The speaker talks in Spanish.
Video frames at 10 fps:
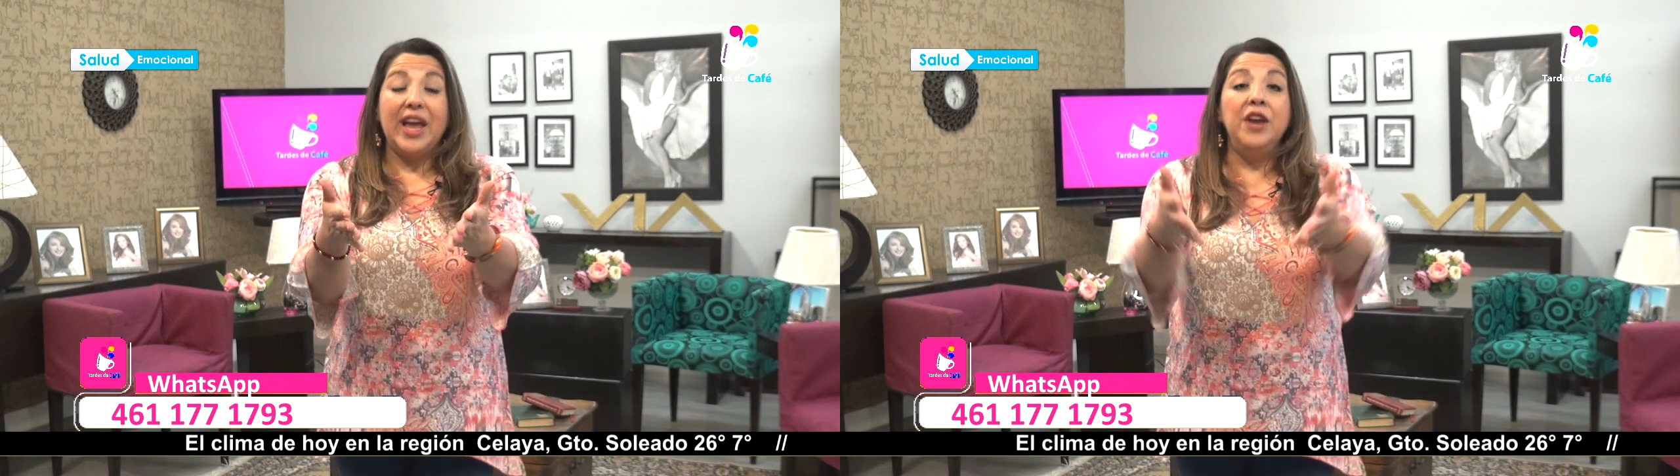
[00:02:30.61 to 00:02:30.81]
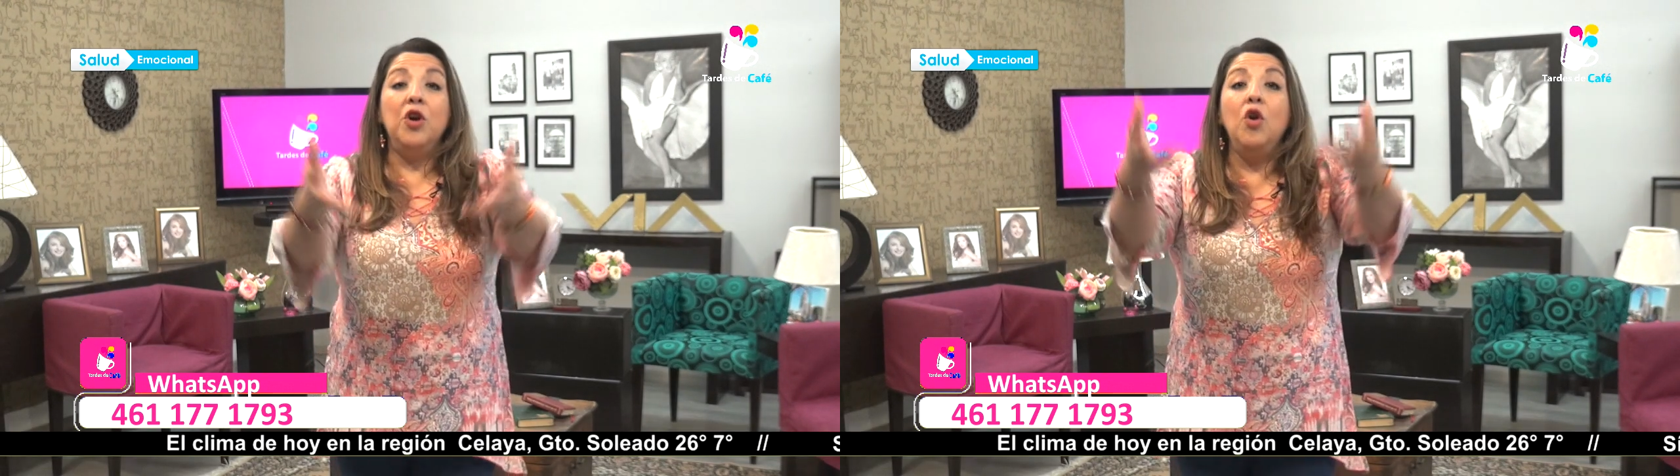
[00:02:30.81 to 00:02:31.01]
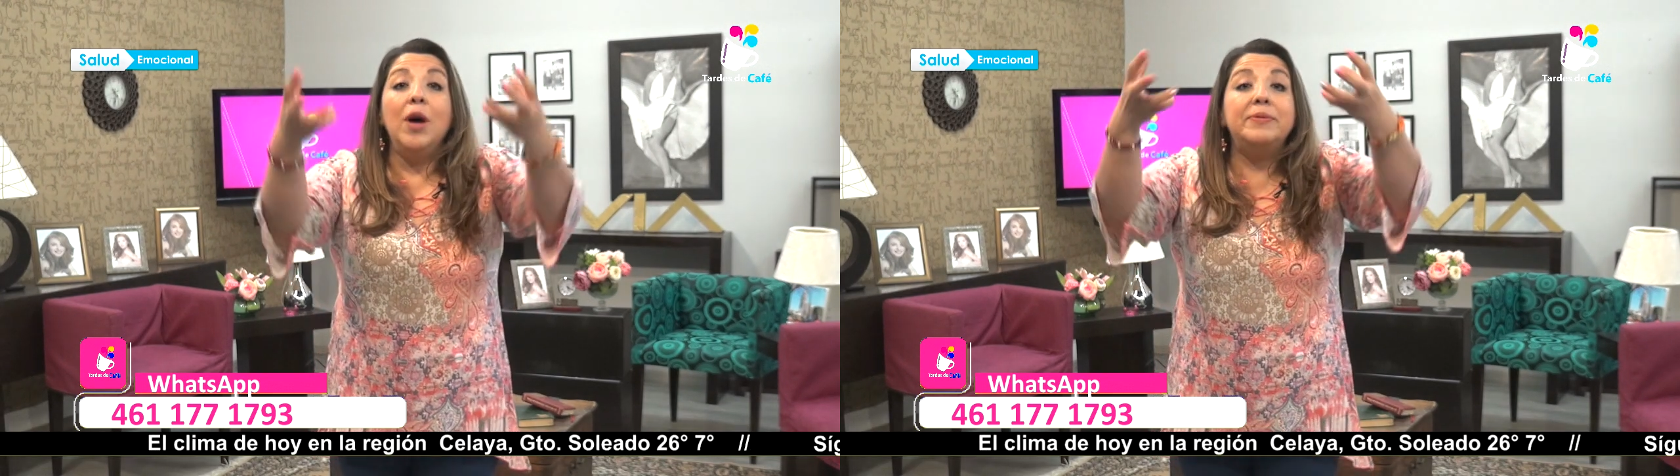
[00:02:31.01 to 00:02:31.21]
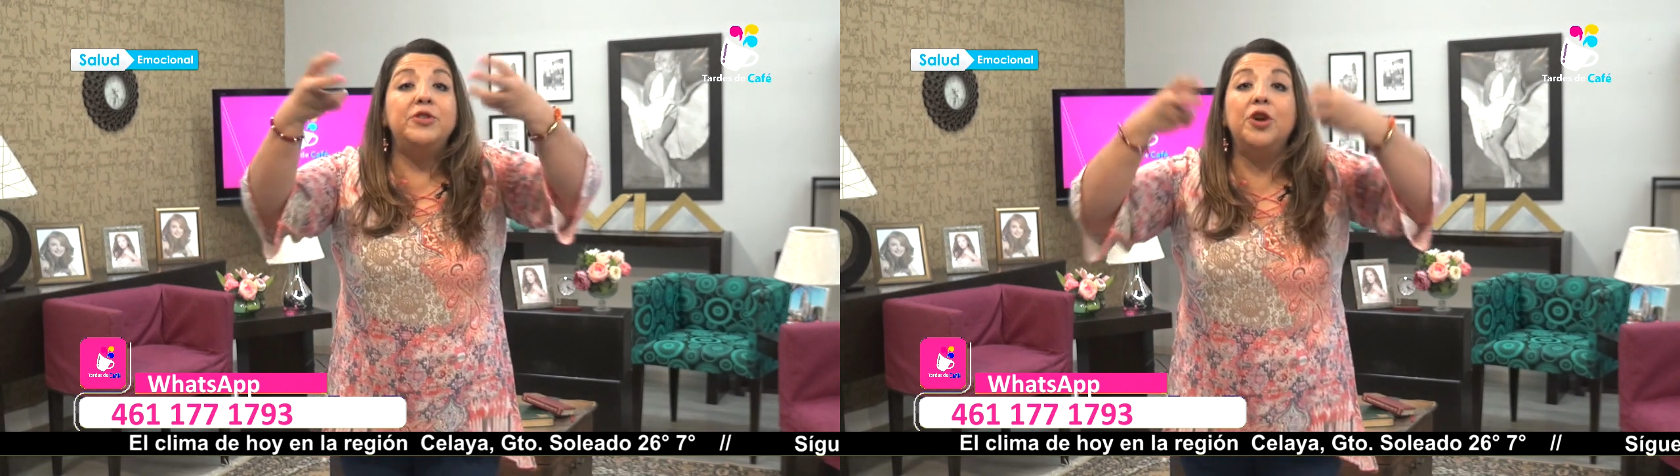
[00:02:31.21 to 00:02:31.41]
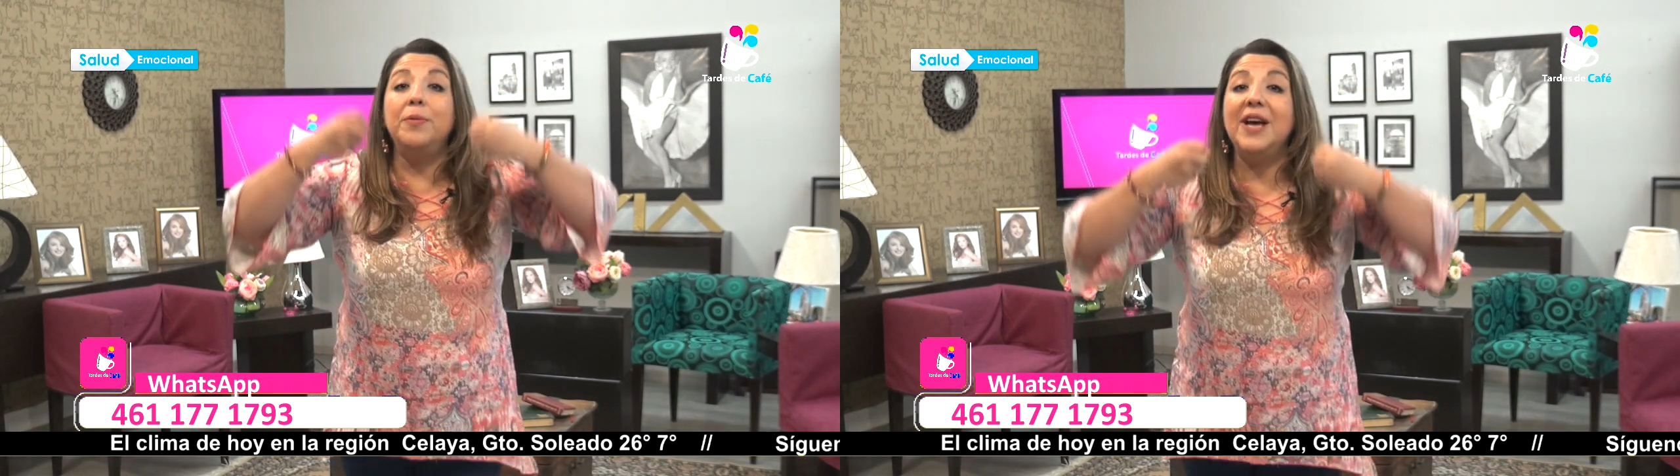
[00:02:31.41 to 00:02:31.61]
no lo
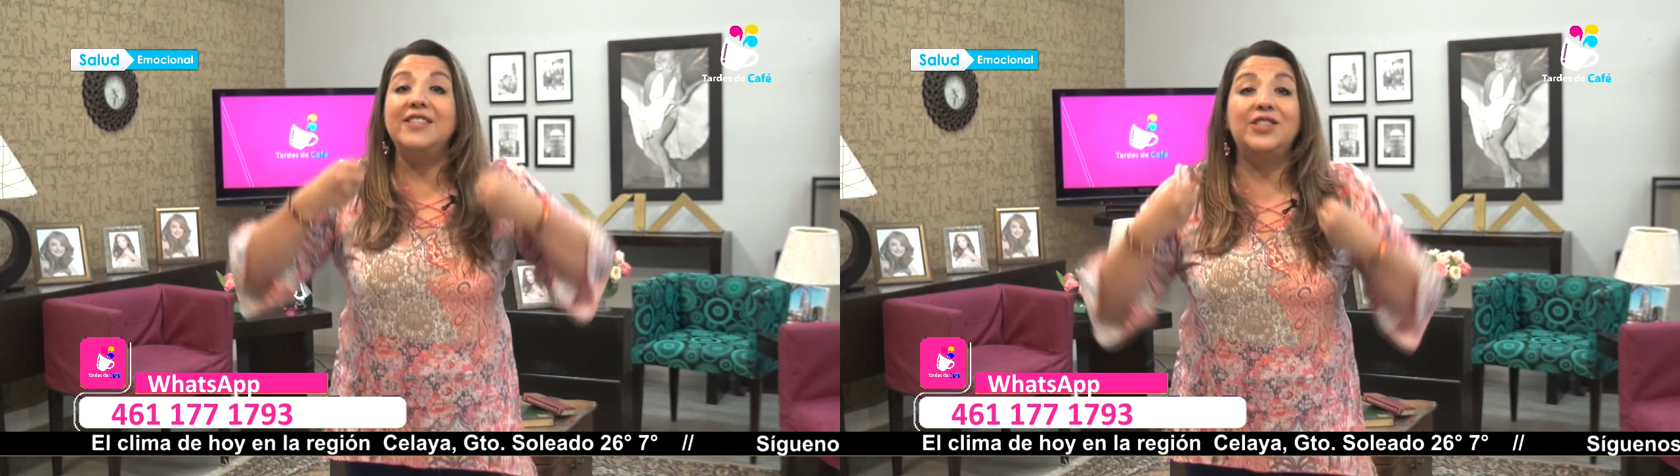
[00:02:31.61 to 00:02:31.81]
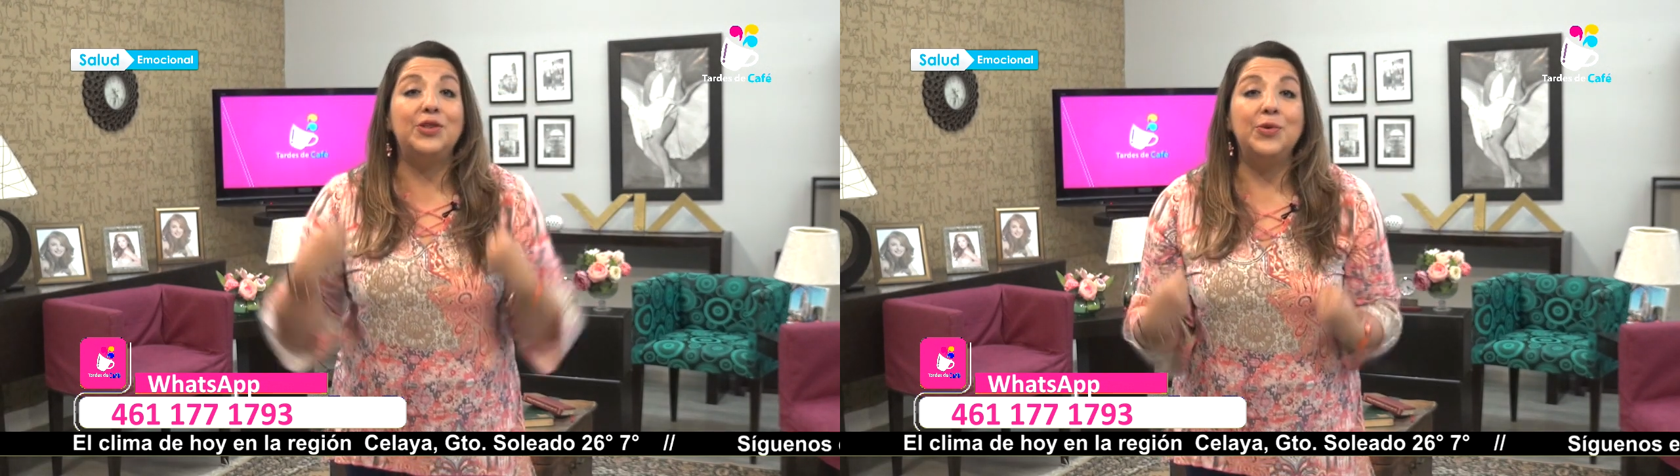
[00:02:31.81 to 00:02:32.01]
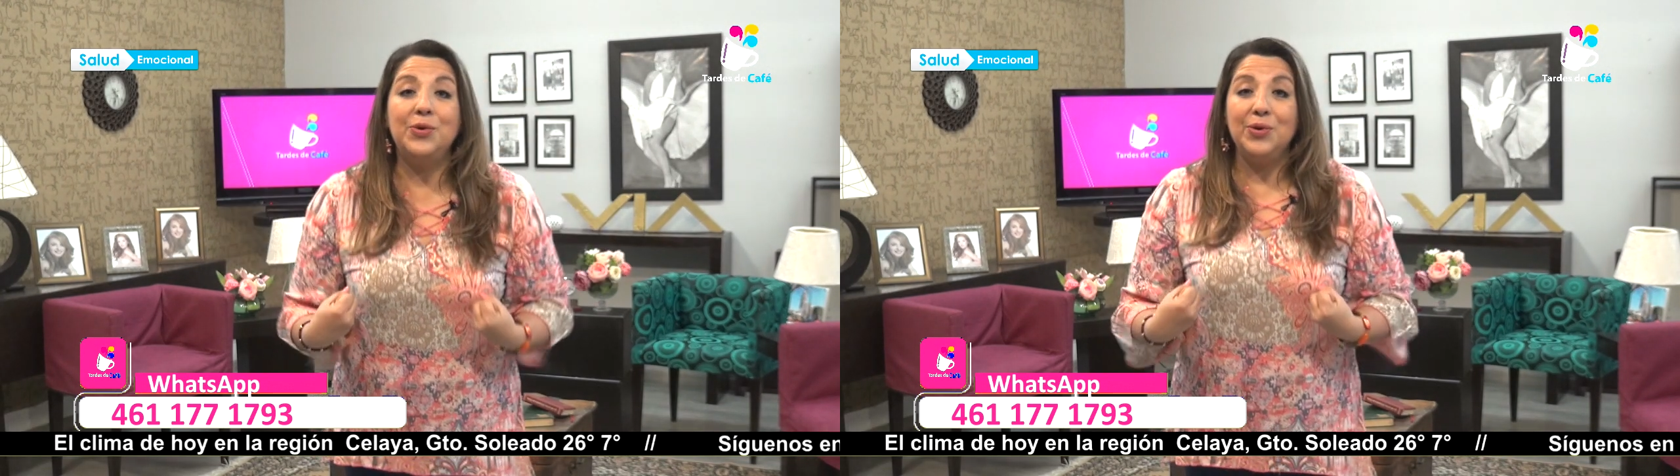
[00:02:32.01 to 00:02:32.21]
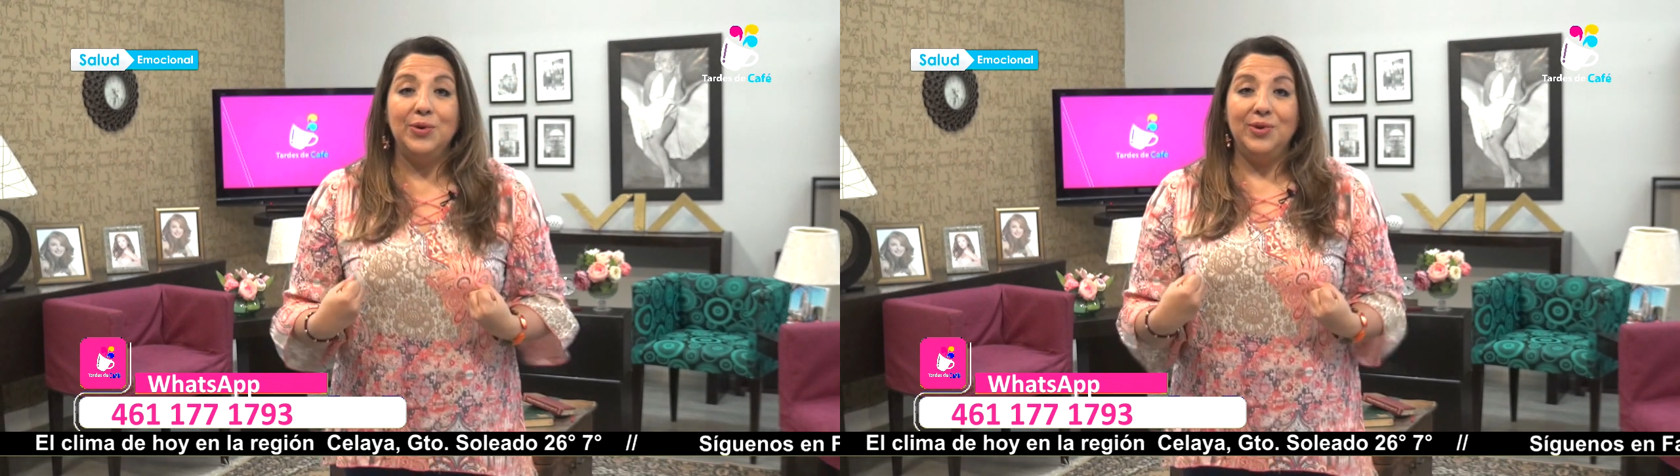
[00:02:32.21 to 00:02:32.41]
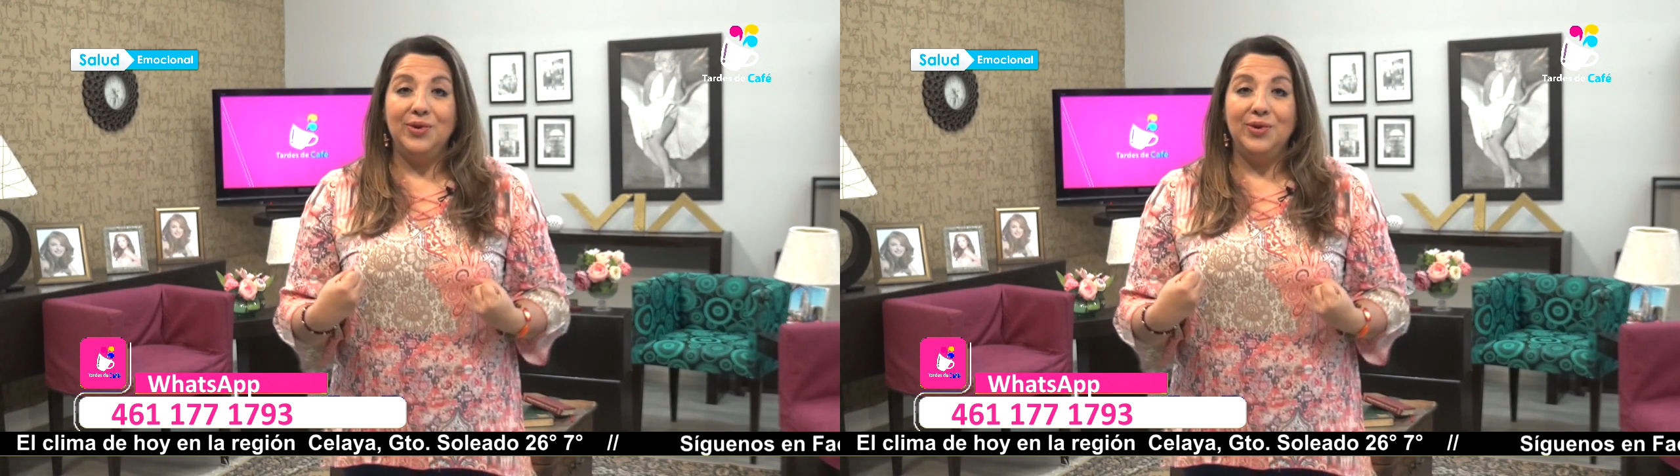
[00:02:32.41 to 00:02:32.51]
absorbas tú.